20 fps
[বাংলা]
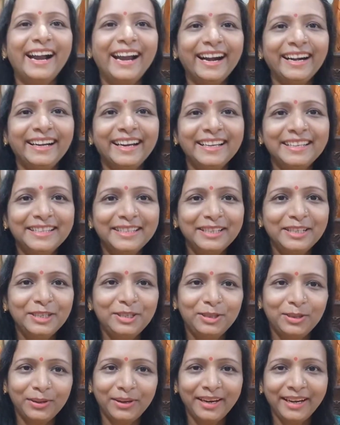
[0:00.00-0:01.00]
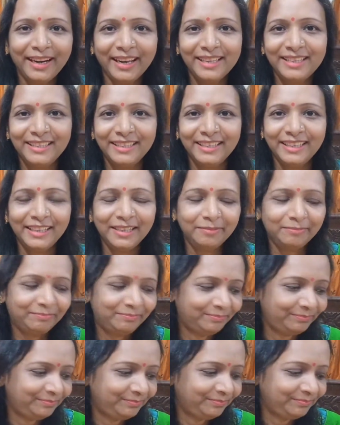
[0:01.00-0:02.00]
আর একটা জিনিস তো কিনেছি
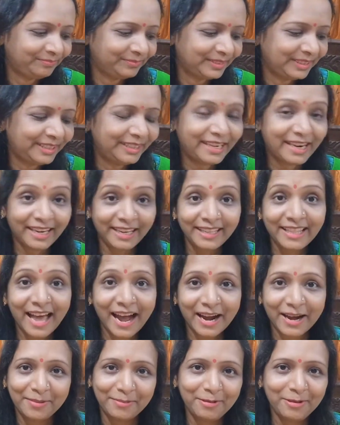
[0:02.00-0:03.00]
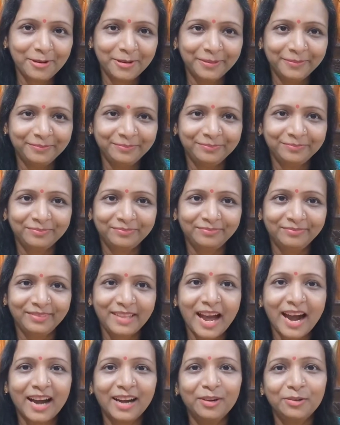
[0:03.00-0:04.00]
সেটা কি দেখাবো
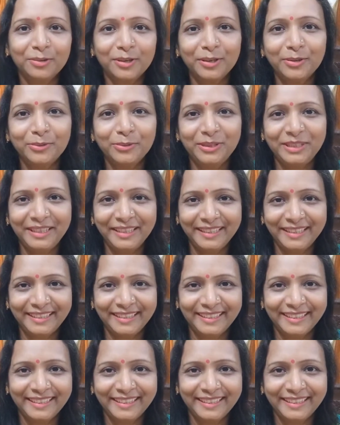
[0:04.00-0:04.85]
দেখানো কি উচিত